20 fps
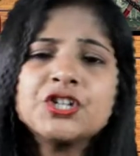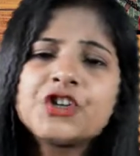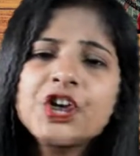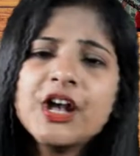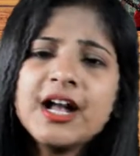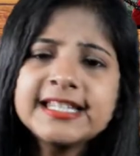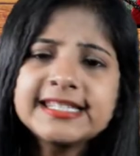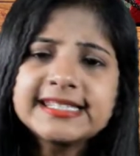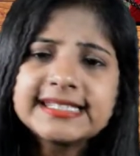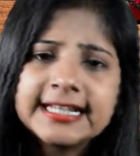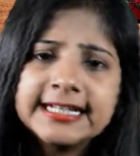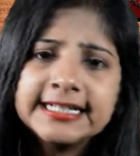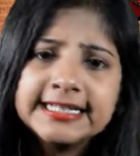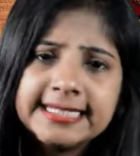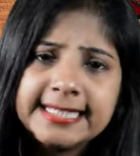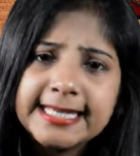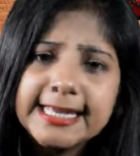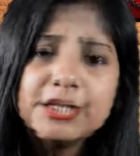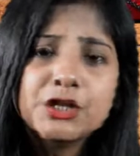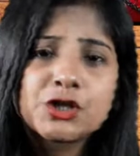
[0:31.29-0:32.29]
जहां
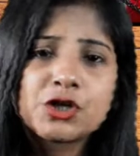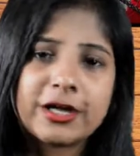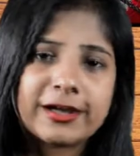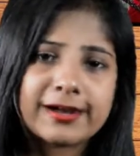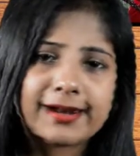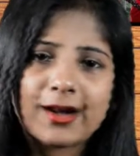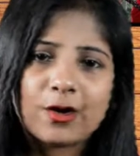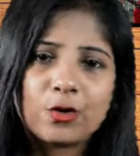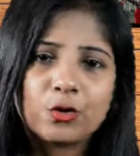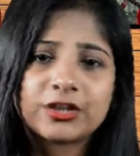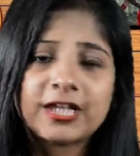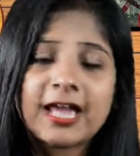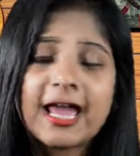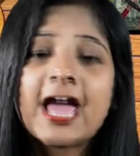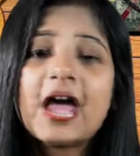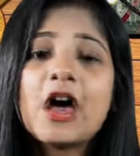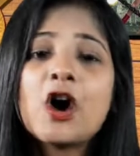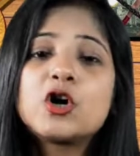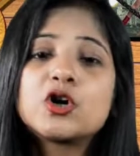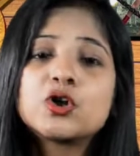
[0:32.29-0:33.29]
संगीत चल रहा होता
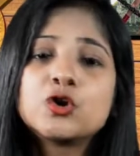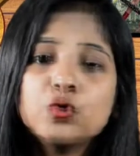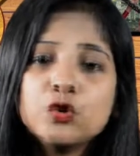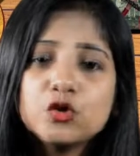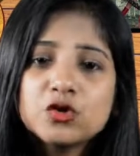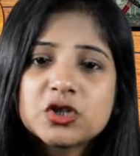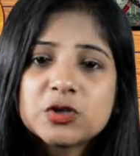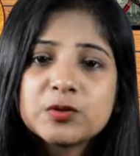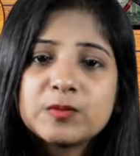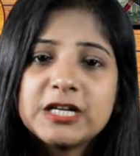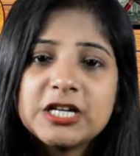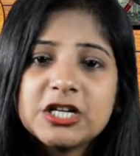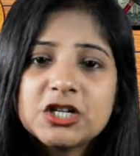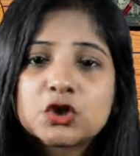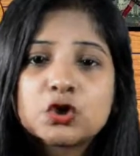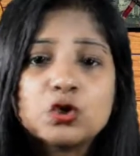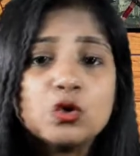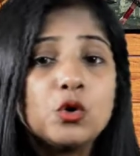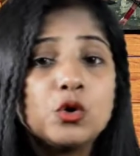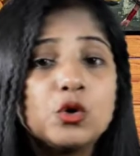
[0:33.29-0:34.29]
है और उस
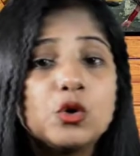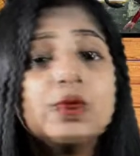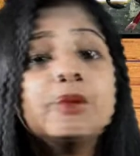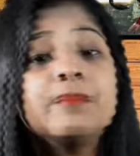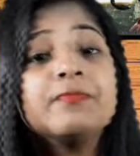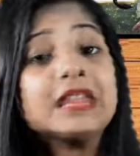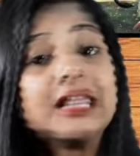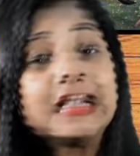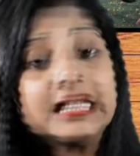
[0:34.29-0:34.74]
बीच दोनों